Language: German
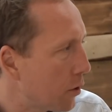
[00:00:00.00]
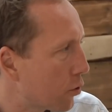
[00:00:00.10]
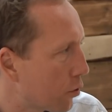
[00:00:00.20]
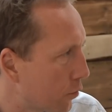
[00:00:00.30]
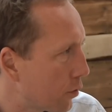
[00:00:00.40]

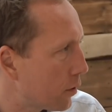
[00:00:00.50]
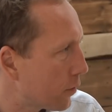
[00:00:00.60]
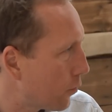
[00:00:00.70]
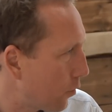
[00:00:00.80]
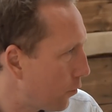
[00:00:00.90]

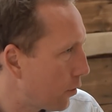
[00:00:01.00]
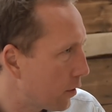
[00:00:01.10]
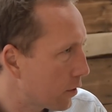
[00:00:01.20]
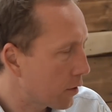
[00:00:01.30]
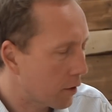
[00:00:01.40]
Oskarshausen.
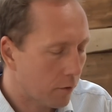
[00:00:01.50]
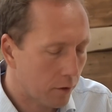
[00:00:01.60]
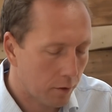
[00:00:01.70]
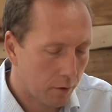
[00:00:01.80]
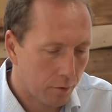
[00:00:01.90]
Die
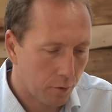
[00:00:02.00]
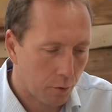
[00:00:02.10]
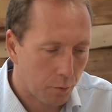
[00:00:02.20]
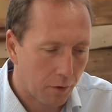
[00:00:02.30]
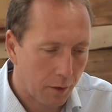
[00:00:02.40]
Entdeckerwelt für
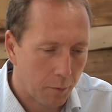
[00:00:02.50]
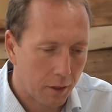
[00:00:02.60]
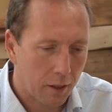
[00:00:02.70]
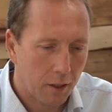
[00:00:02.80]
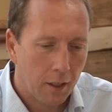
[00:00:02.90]
die ganze
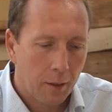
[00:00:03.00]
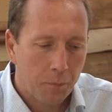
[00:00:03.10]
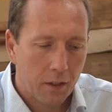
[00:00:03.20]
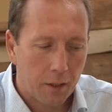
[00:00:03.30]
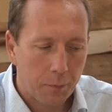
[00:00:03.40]

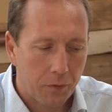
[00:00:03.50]
Familie auf